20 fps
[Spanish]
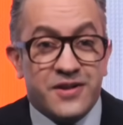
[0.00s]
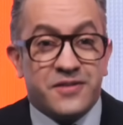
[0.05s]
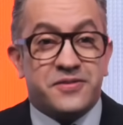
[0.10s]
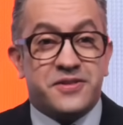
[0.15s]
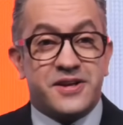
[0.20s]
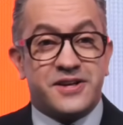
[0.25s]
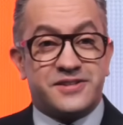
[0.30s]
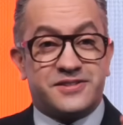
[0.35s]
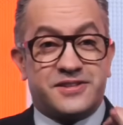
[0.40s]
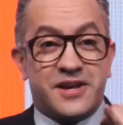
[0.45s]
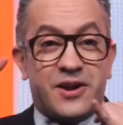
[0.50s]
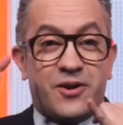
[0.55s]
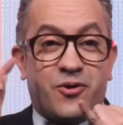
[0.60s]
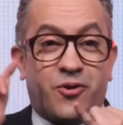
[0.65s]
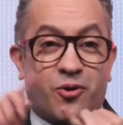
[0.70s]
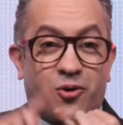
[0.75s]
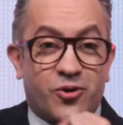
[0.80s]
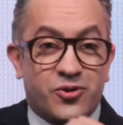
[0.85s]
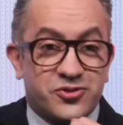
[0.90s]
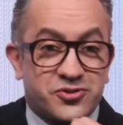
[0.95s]
desde
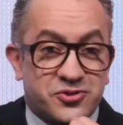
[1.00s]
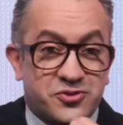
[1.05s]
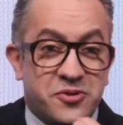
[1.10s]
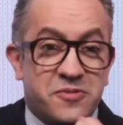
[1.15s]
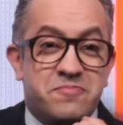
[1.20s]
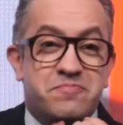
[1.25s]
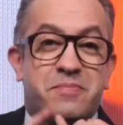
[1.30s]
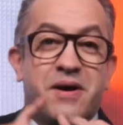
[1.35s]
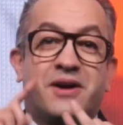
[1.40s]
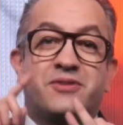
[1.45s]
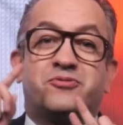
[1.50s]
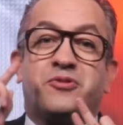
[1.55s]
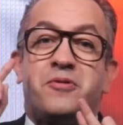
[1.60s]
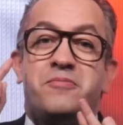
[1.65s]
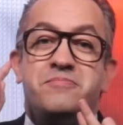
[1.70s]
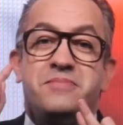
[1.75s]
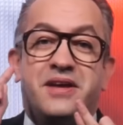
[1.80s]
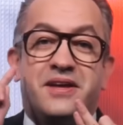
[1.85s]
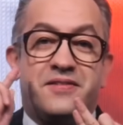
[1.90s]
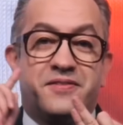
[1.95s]
el costo, e impacto
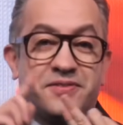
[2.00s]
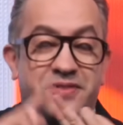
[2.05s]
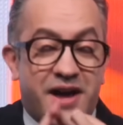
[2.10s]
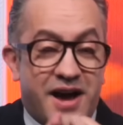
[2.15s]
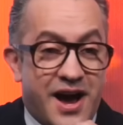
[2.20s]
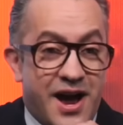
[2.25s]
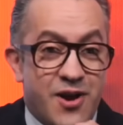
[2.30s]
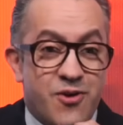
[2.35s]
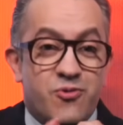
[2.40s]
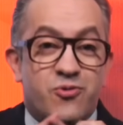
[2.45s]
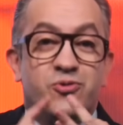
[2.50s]
ambiental,